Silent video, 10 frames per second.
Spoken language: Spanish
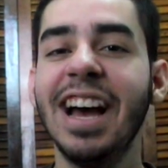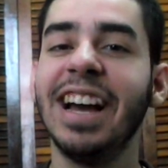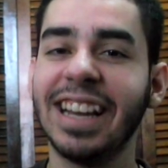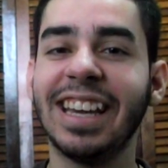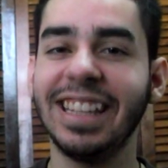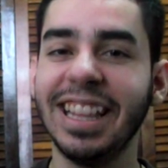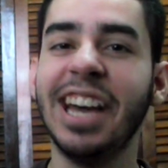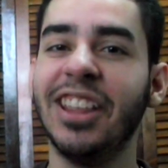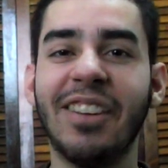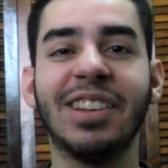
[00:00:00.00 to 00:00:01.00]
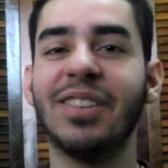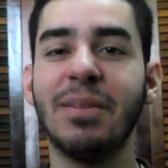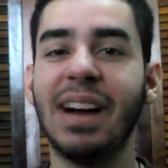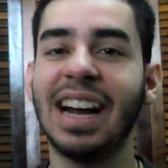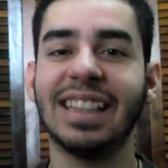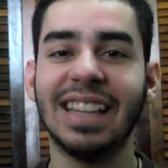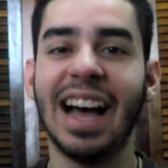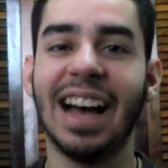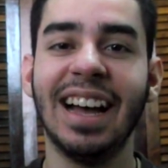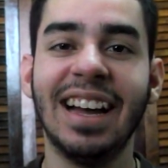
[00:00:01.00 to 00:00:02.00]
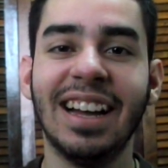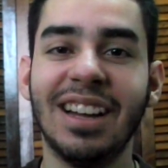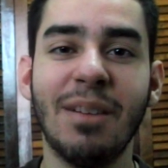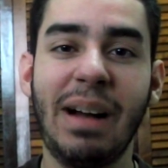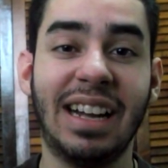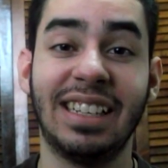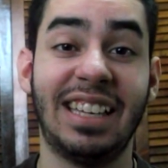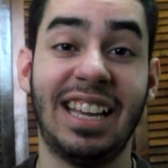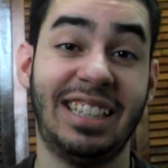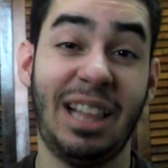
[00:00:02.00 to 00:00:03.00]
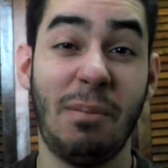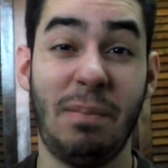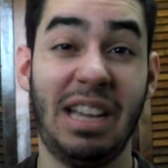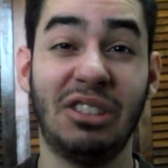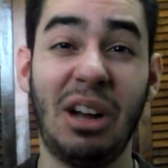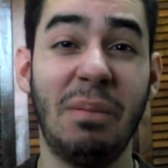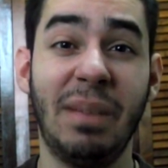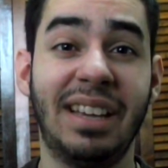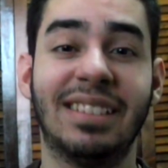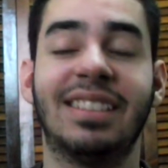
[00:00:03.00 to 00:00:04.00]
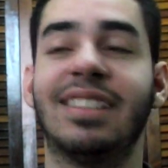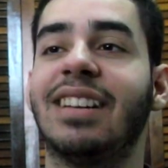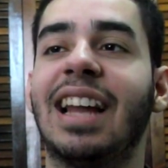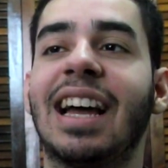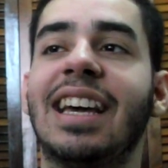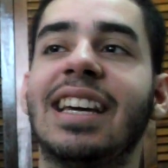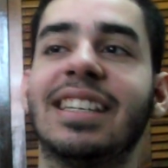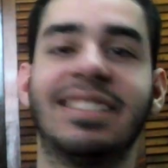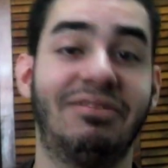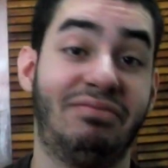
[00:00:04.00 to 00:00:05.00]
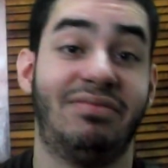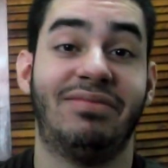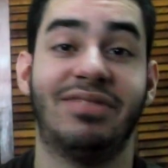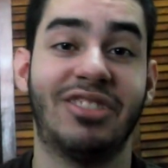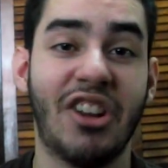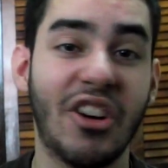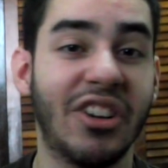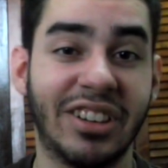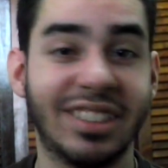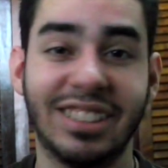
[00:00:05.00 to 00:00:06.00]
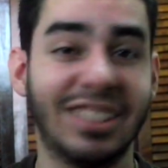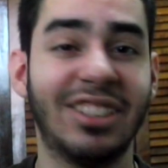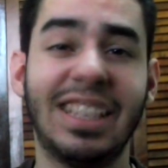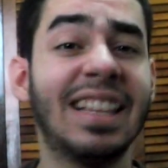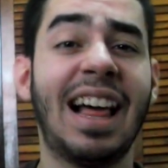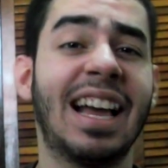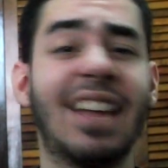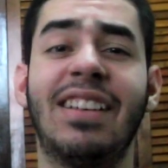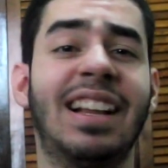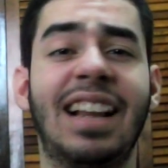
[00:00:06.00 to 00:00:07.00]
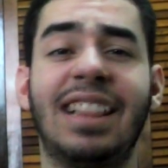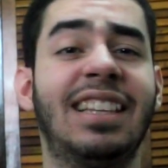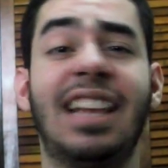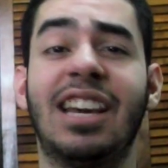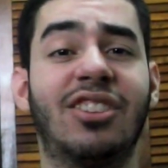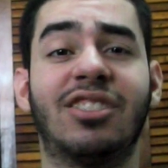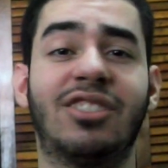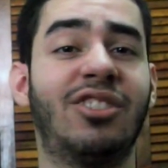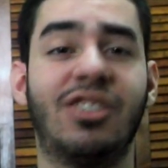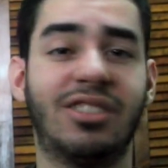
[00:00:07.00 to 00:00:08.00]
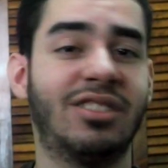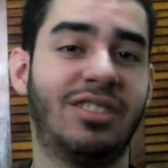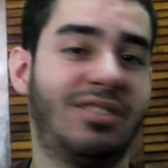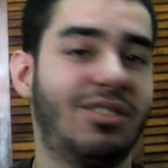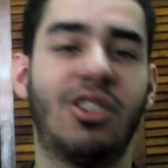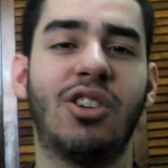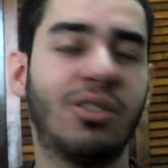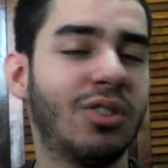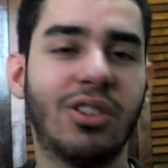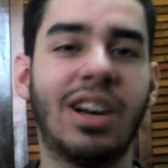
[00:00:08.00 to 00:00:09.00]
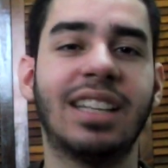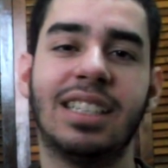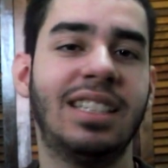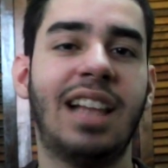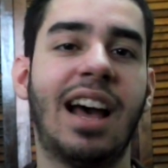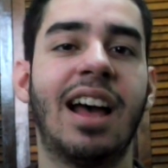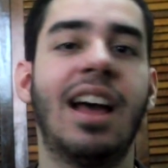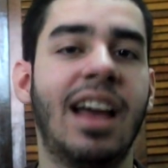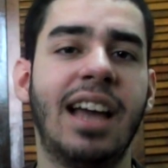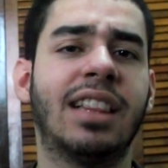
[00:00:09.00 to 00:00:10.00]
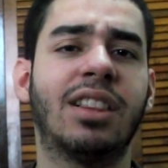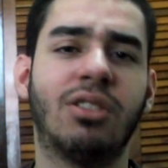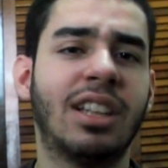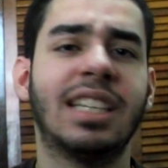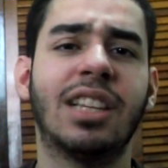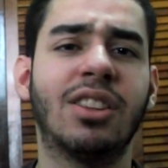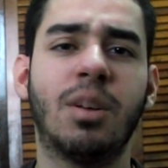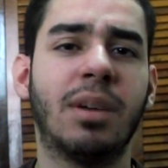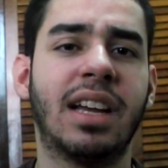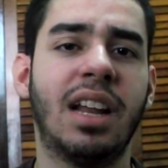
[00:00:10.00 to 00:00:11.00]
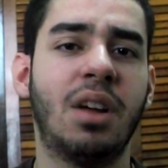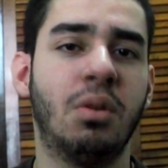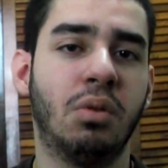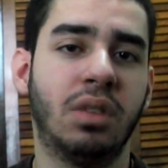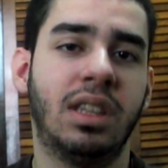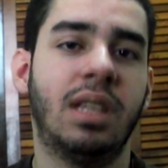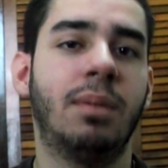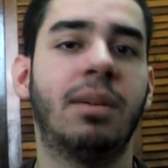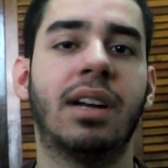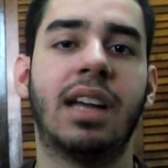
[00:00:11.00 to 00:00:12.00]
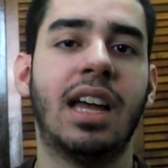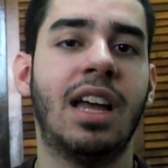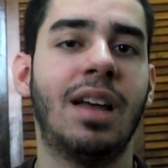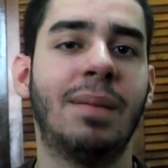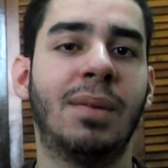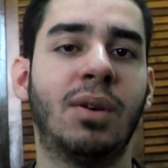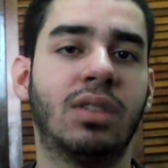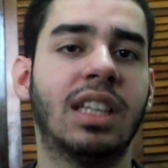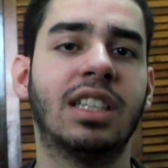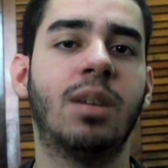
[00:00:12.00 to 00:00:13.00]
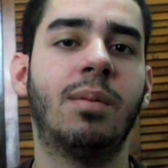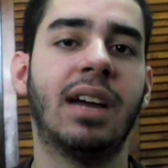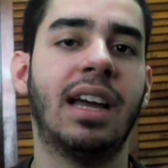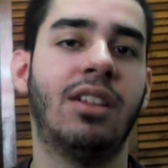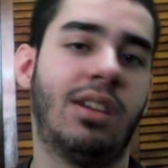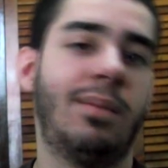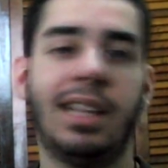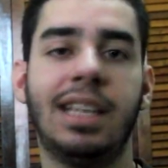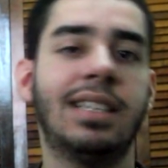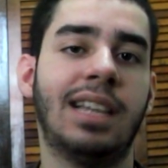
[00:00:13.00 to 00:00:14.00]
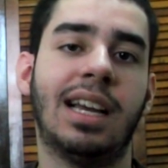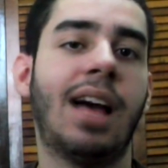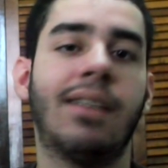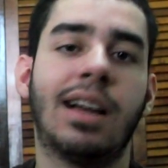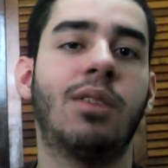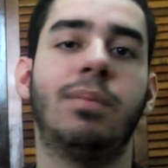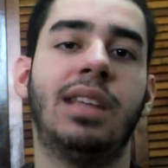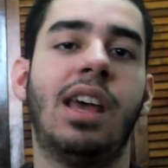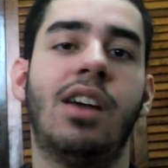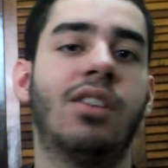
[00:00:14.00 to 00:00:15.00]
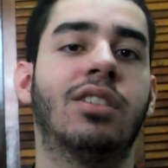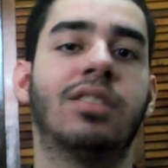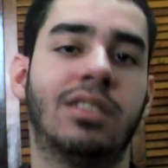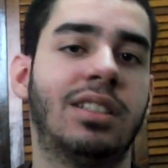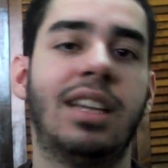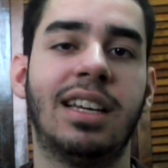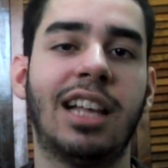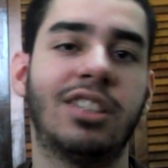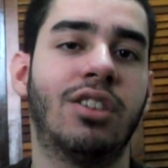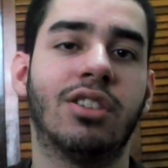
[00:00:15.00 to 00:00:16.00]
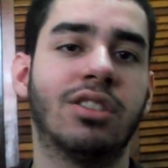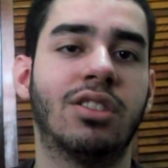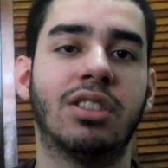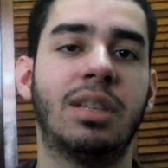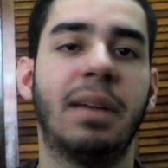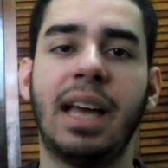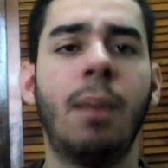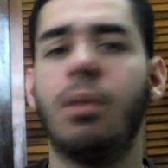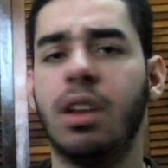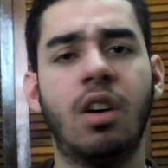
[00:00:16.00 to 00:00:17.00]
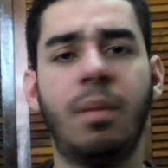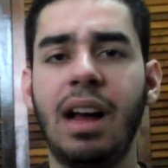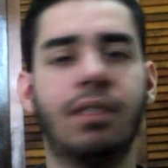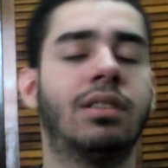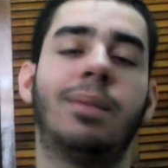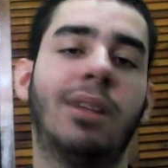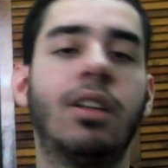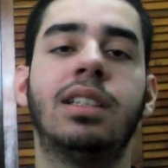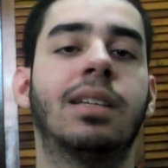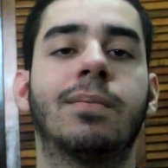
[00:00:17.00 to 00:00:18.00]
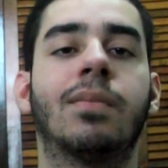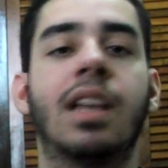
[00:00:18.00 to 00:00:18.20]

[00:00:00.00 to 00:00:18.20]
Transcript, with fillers: ¿Qué dinero? ¿Qué dinero? A mí no me pagan nada, me pagan que tres pesos al mes, de verdad que no, no tiene nada que ver el dinero con lo, con lo que uno hace ni nada. Esto no hace esto porque le gusta y porque me gusta así como que lo que me dicen cada vez que hago un video, si es gracioso, si me quedan buenos o malos, ustedes me lo dicen